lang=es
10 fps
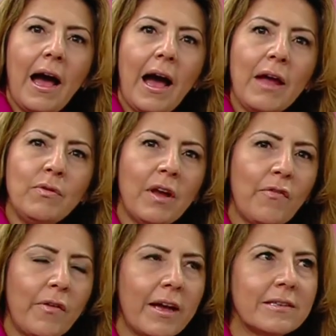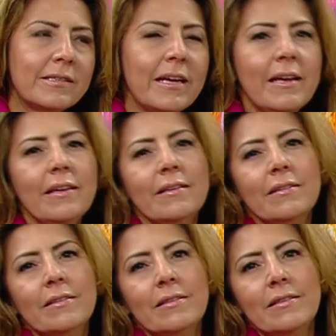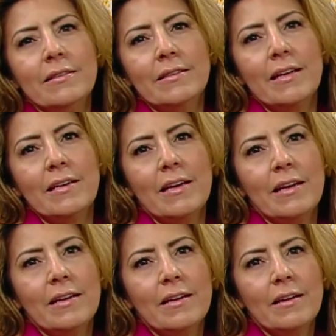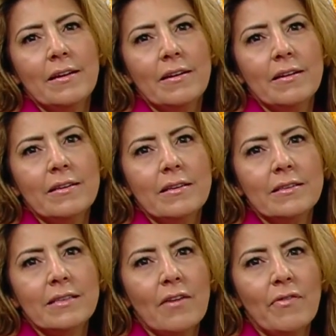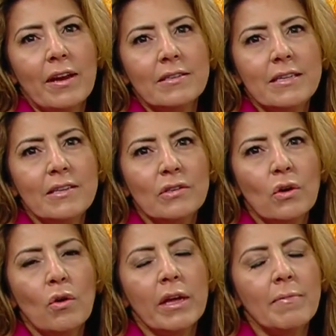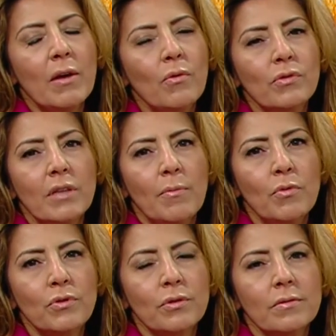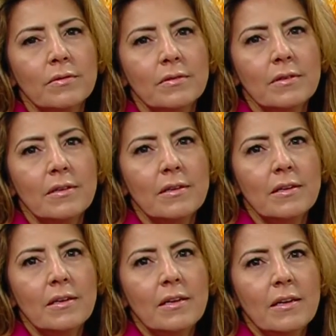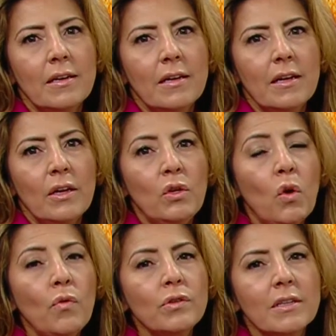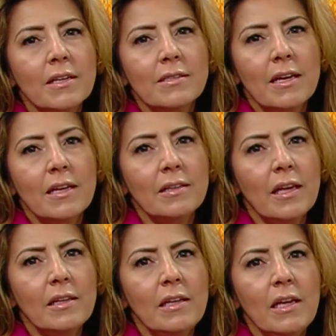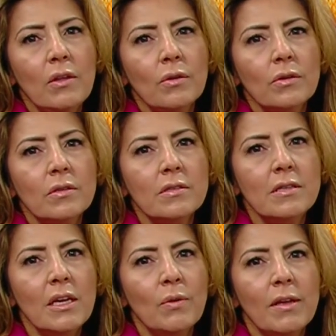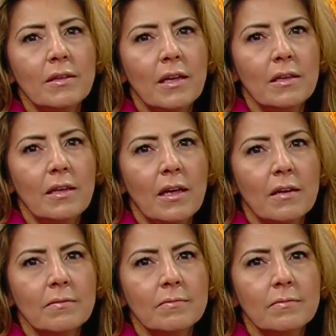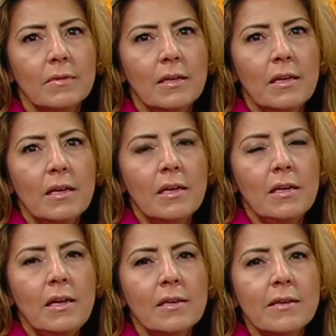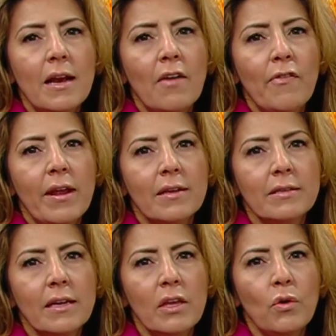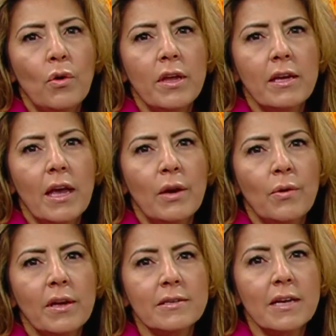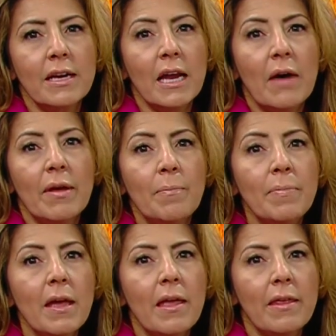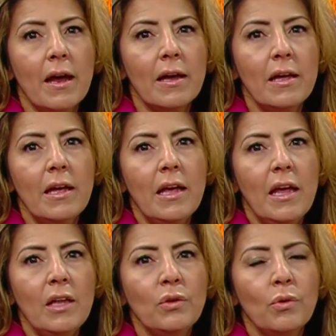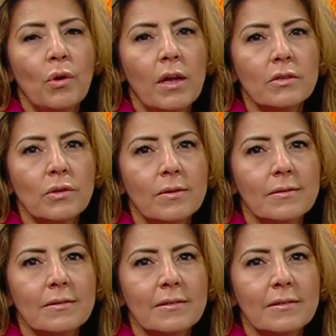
Hay una frase de San Francisco que me gusta mucho. No busques ser entendido, sino entender. Y esa es la frase que yo hoy quiero que se grabe en piedra en tu corazón.